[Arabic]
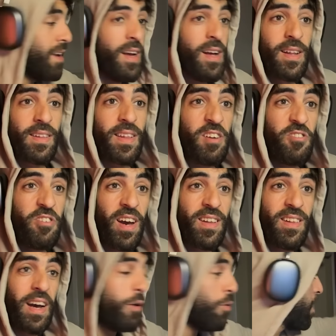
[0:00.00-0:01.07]
الطاجيره
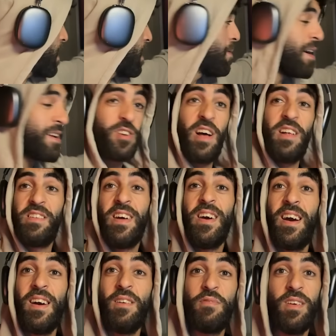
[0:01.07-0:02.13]
دغوايه ما شحال
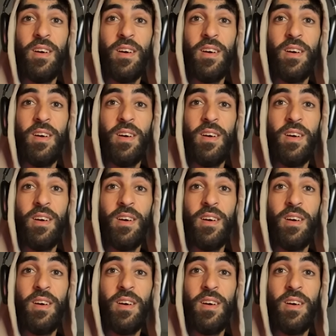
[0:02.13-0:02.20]
داير